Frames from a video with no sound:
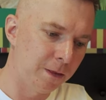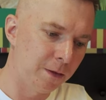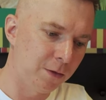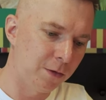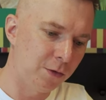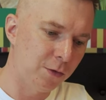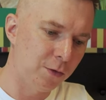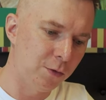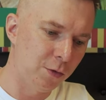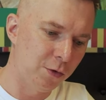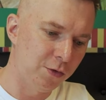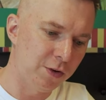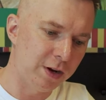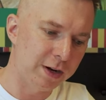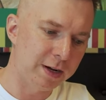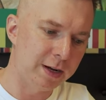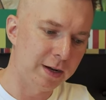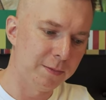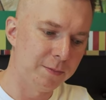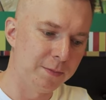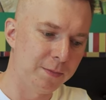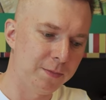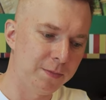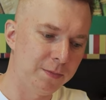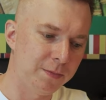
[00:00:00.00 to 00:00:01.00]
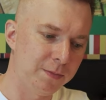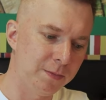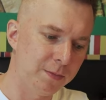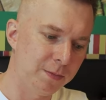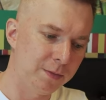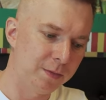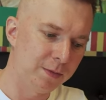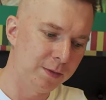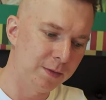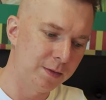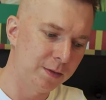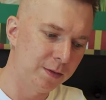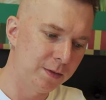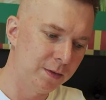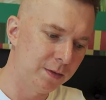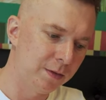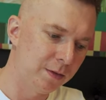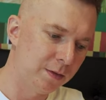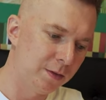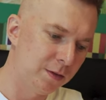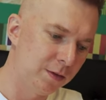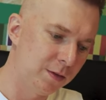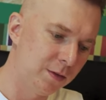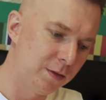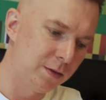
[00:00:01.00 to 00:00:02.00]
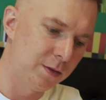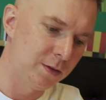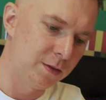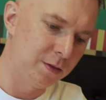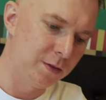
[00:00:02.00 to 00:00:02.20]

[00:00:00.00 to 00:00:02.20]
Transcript: Z kurczakiem. Lekko, średnie, ostre, bardzo.